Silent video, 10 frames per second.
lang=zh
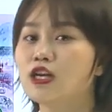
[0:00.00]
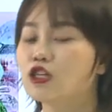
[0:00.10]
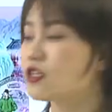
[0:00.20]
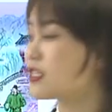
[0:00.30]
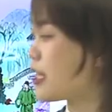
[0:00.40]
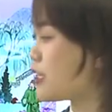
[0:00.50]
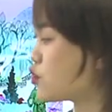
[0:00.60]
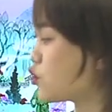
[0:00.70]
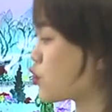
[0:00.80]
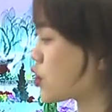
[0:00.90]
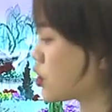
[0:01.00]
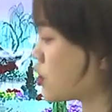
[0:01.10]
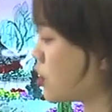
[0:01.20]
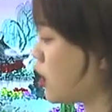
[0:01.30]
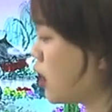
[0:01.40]
首先就
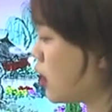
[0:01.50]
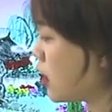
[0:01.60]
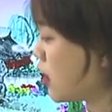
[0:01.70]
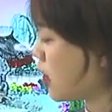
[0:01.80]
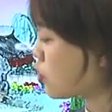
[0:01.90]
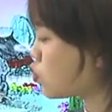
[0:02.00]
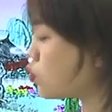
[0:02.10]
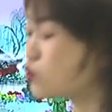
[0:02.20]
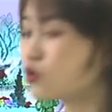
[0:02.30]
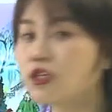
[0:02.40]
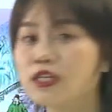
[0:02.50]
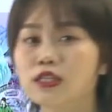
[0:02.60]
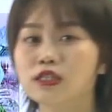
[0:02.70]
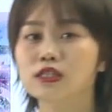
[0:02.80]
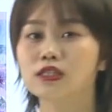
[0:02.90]
是呃初
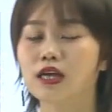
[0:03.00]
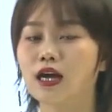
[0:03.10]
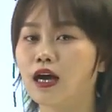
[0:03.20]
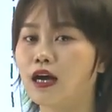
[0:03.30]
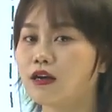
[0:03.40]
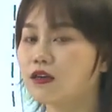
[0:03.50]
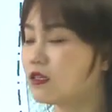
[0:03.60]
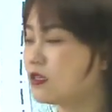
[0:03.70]
春啊，